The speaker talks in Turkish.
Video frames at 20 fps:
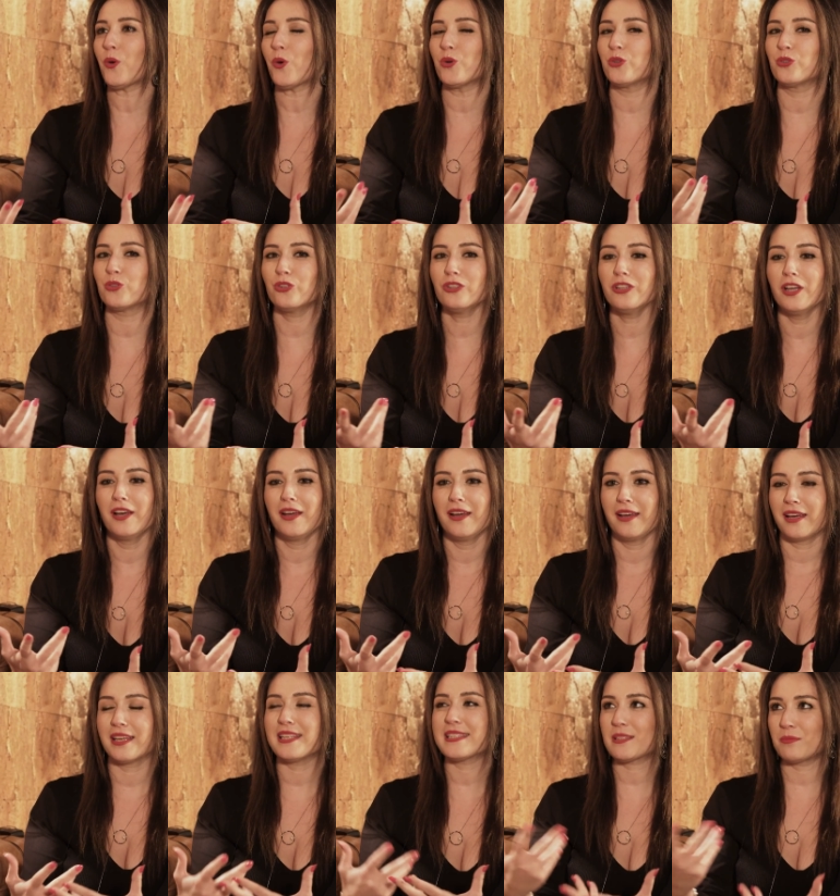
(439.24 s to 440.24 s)
gördüğün
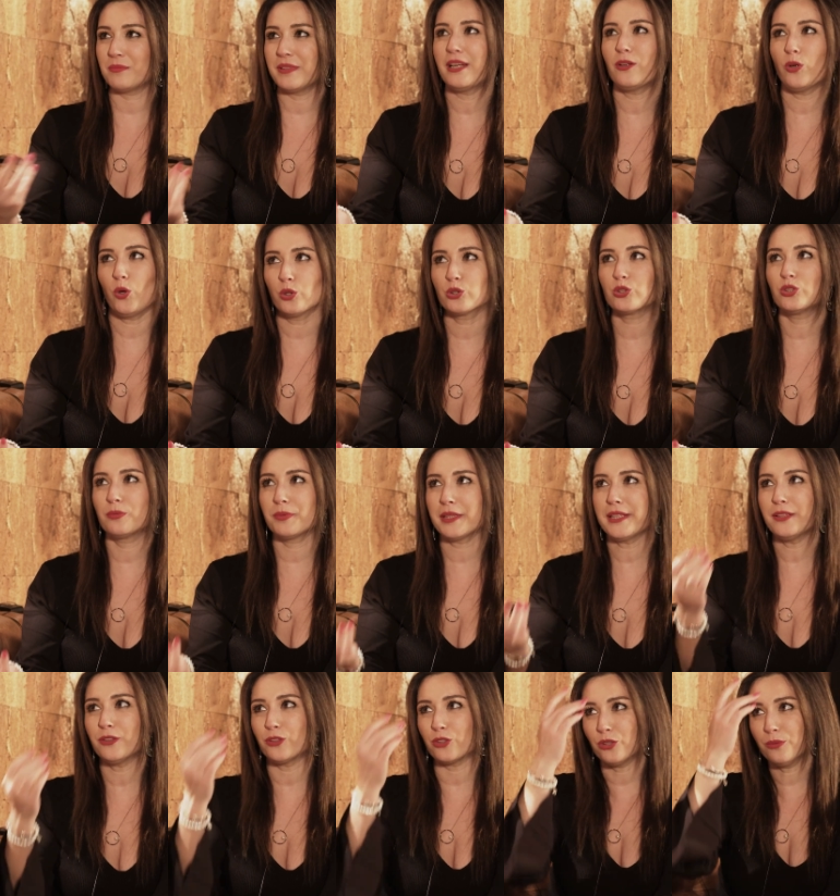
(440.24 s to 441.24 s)
isimlerin olduğunu
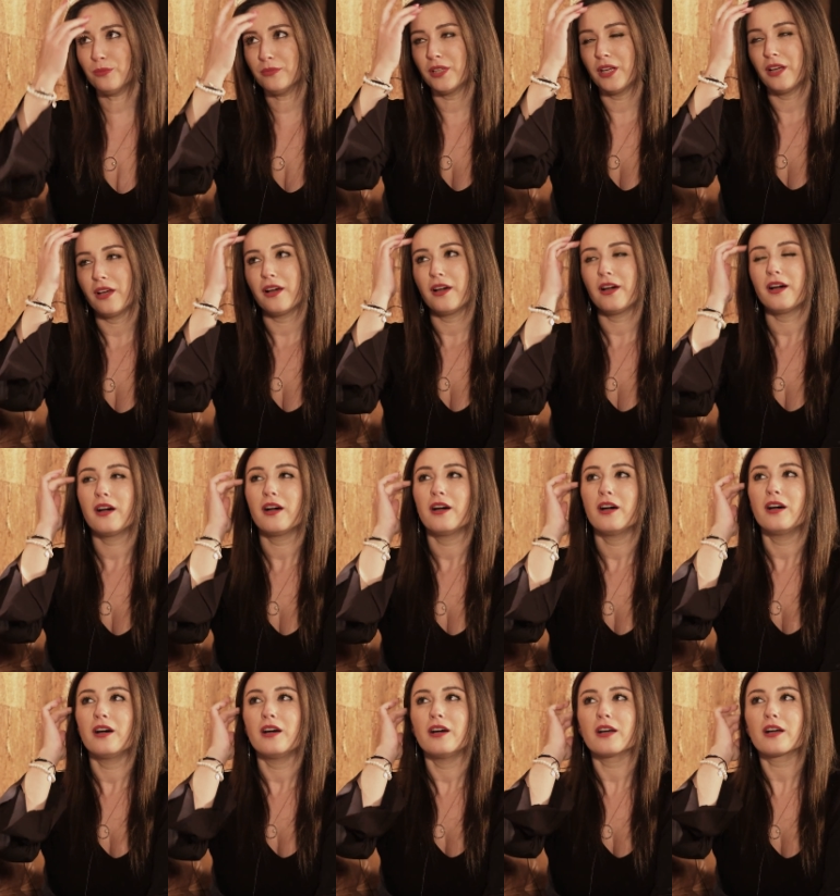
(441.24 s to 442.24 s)
biliyorum.
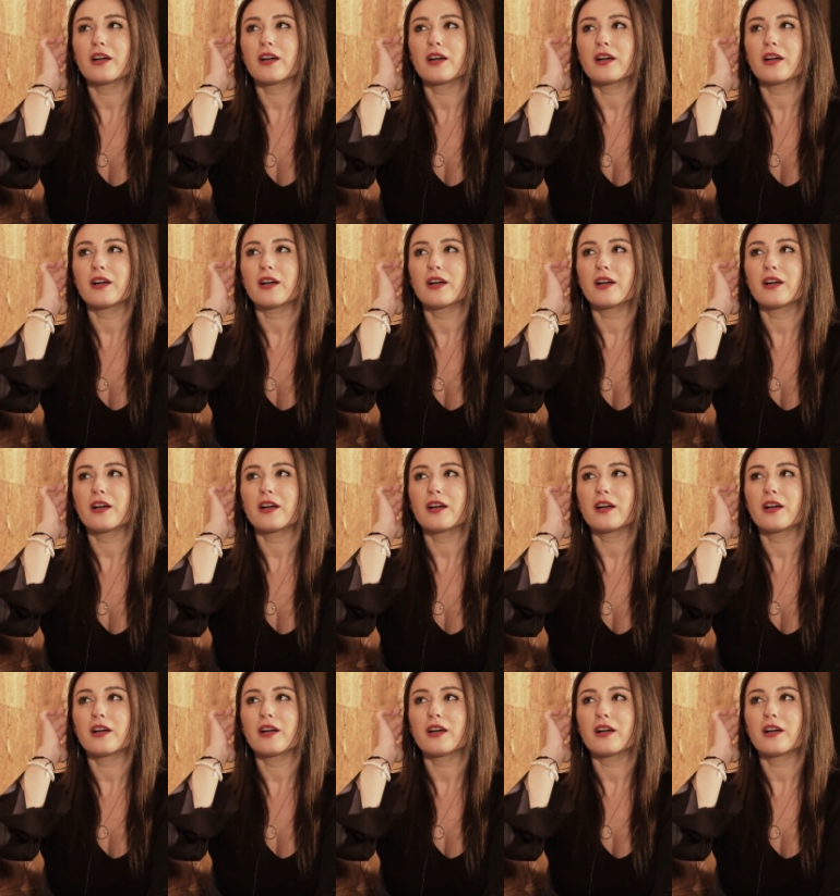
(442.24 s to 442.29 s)
Yani